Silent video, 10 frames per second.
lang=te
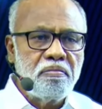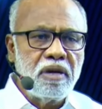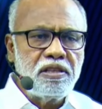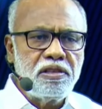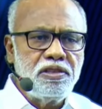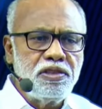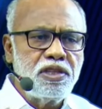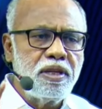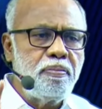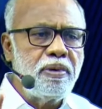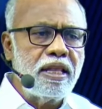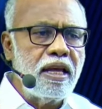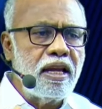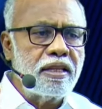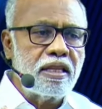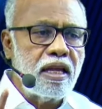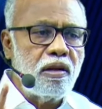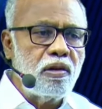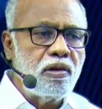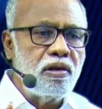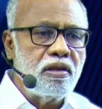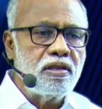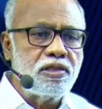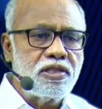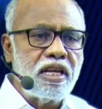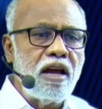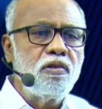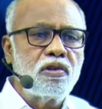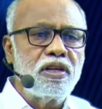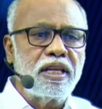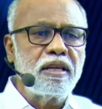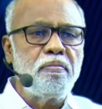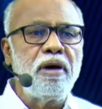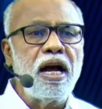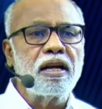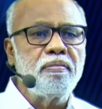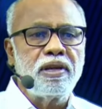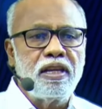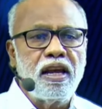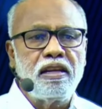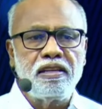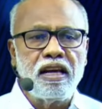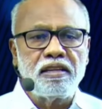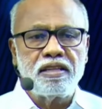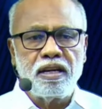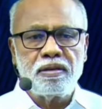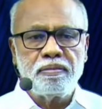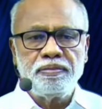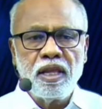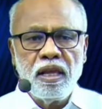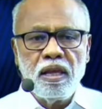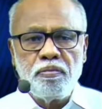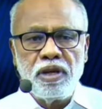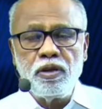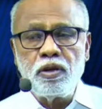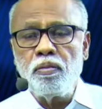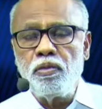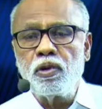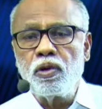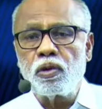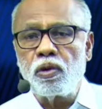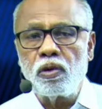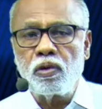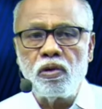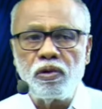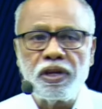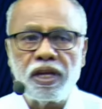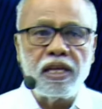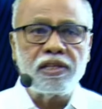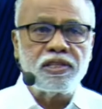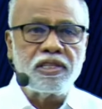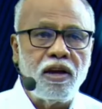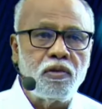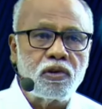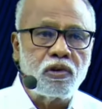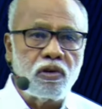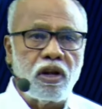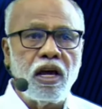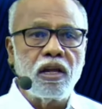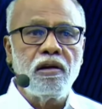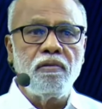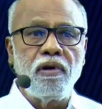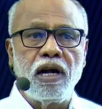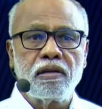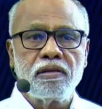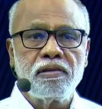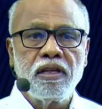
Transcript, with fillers: మంచి పదార్థాల్లో సేవకునికి భాగం ఇవ్వాలి అంటాడు మీ ఇంట్లో ముగ్గురు కొడుకులు ఉంటే సేవకుడు నాలుగో వాడు